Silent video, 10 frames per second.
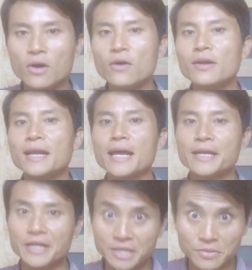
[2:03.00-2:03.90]
có là
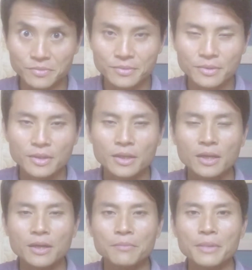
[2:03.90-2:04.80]
nể trọng,
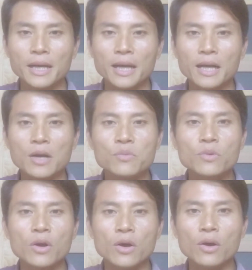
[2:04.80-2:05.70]
mà
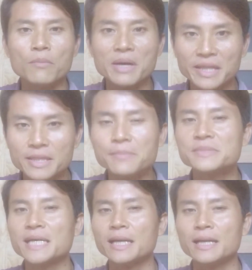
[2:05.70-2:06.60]
không có bận
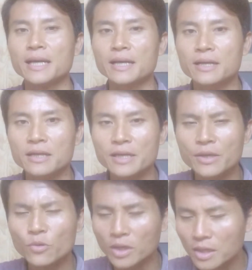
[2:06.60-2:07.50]
tâm rằng là
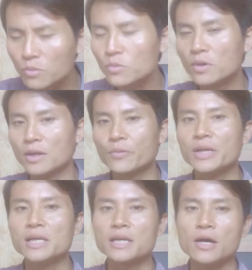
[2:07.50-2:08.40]
cái nguồn gốc của
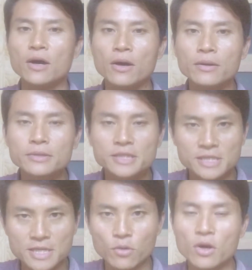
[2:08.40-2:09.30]
quyền lực đó,
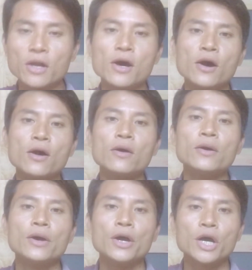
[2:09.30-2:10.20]
sự giàu có đó,
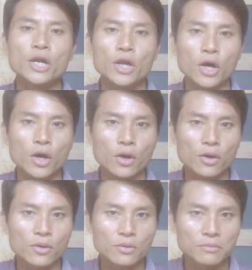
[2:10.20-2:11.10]

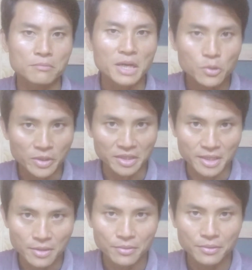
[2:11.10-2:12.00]
nó bắt nguồn từ
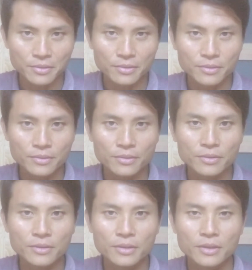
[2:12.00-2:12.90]
đâu.
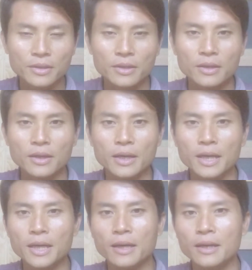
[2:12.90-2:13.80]

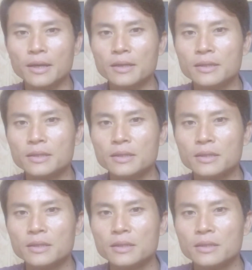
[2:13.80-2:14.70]
À,
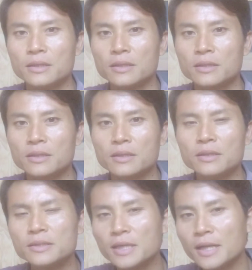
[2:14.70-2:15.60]

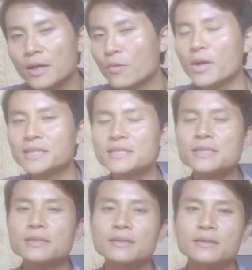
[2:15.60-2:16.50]
cứ thấy là quan chức,